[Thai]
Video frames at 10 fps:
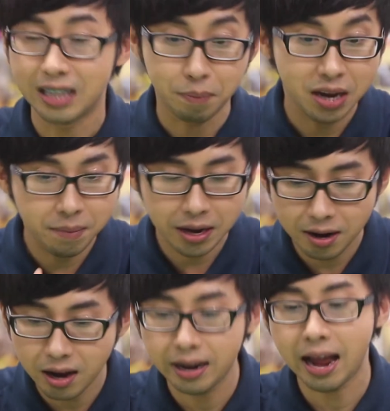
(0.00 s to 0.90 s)
แต่พี่มี
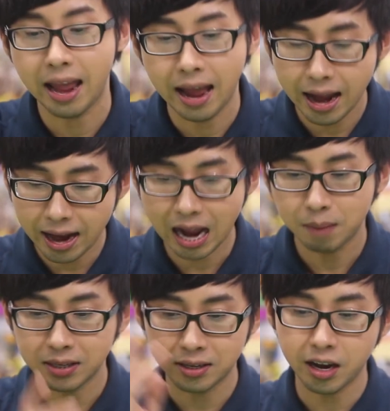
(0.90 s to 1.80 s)
เงื่อนไขให้นะครั
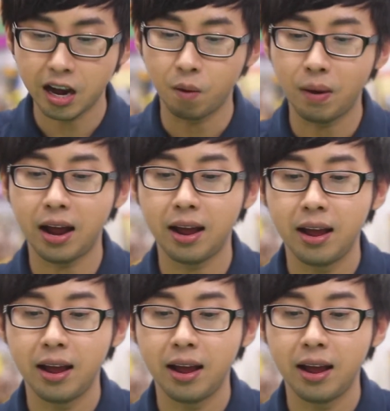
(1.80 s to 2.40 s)
บจะสังเกตว่า